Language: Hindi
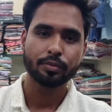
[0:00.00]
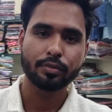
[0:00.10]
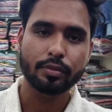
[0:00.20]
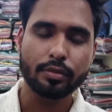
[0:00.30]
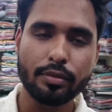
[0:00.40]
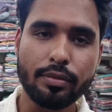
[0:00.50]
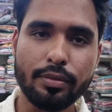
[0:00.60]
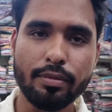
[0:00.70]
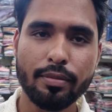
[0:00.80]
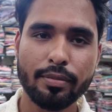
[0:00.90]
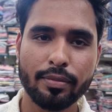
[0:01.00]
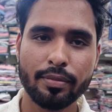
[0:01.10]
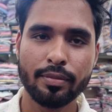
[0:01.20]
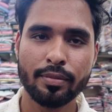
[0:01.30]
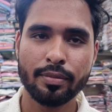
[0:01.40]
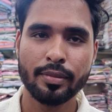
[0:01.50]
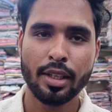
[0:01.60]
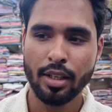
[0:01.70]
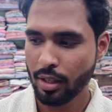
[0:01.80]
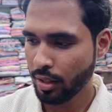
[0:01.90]
बिल्कुल कुछ मैसेज भैया
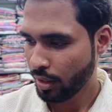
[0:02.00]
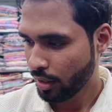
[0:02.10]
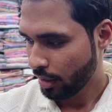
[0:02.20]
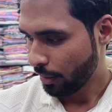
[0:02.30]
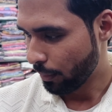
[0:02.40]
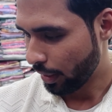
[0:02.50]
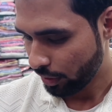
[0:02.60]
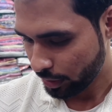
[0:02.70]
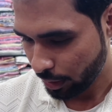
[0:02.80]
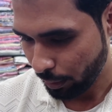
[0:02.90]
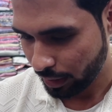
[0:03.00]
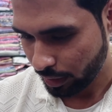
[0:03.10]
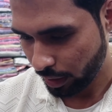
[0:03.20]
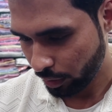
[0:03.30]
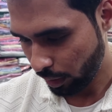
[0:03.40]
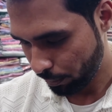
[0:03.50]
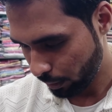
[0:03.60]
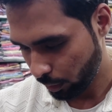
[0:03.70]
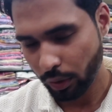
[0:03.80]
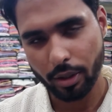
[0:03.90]
मैसेज की बात करें तो आप
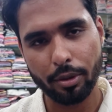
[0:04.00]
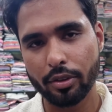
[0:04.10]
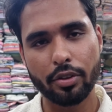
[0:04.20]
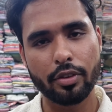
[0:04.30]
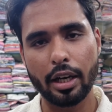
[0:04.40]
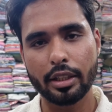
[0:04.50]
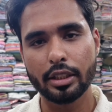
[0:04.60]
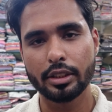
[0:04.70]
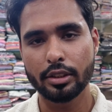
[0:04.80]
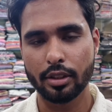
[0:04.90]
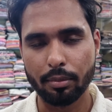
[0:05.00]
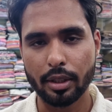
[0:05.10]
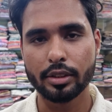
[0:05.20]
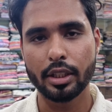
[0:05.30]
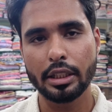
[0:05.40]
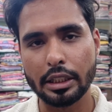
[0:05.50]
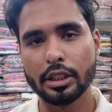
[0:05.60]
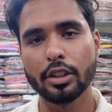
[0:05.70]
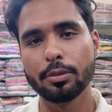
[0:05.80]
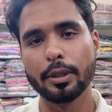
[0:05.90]
बिल्कुल ये बिजनेस स्टार्ट कीजिए समर्स है टी
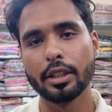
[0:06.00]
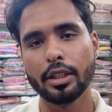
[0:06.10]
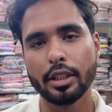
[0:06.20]
शर्ट बिकती